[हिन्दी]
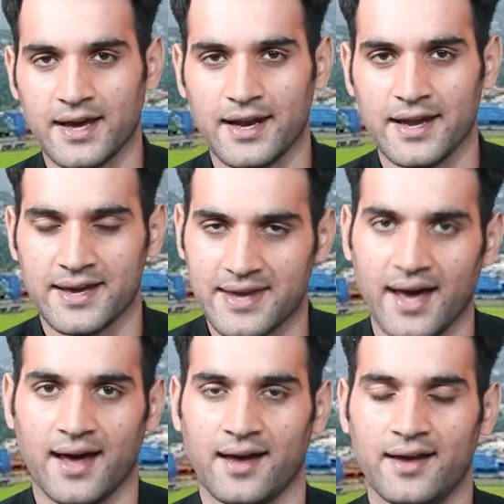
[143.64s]
खेलने
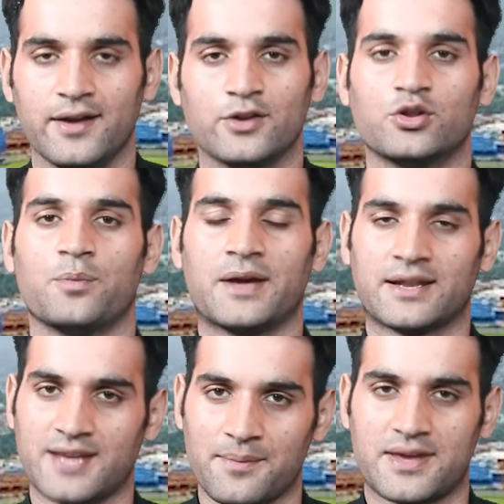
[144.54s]
गया तो
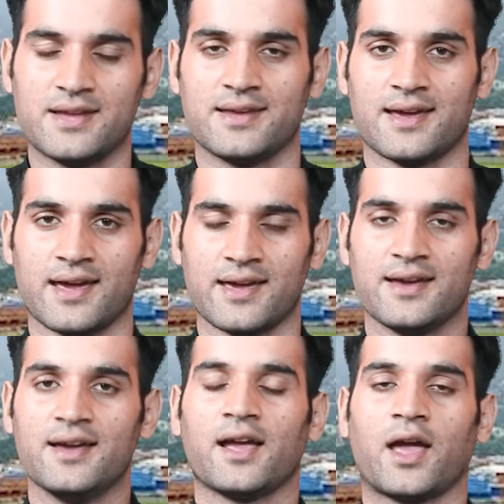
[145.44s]
फिर धमकी दी गई
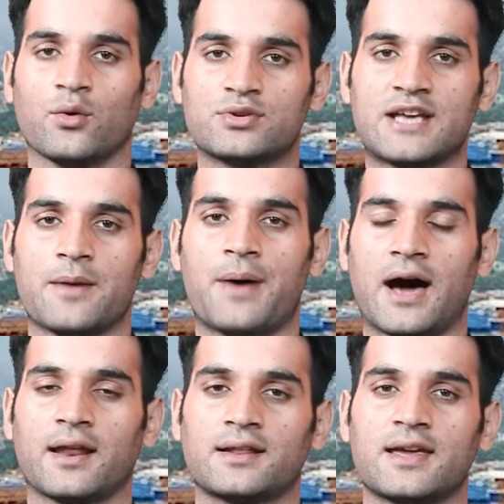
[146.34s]
कि उसे
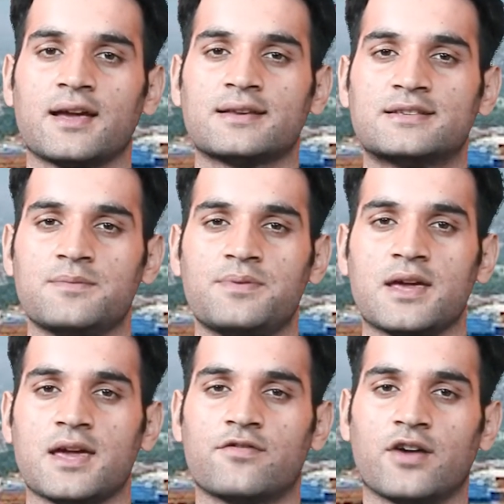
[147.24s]
भारत के किसी भी
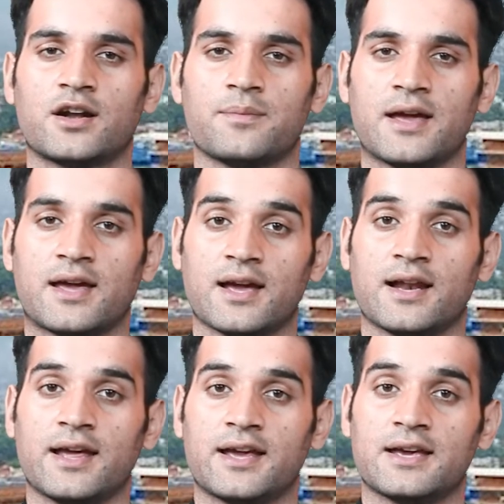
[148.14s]
इवेंट में
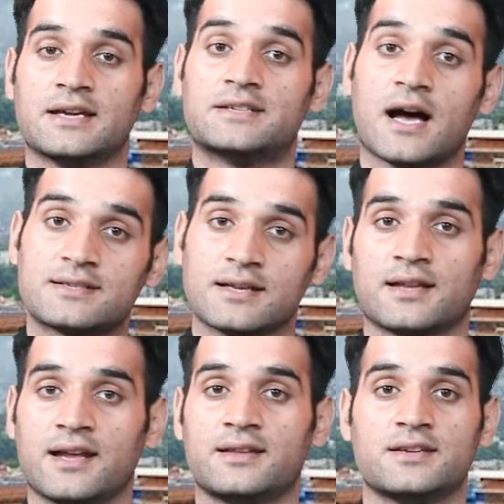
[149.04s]
खेलने की इजाज़त
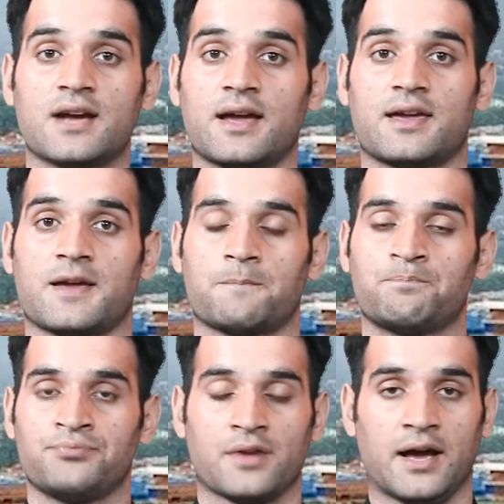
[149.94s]
नहीं दी जाएगी
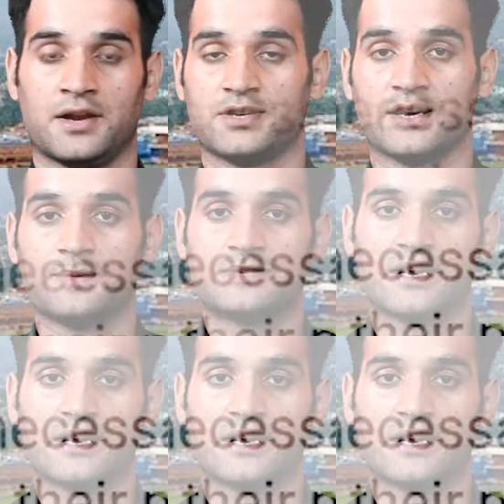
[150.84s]
हर्षल गिब्स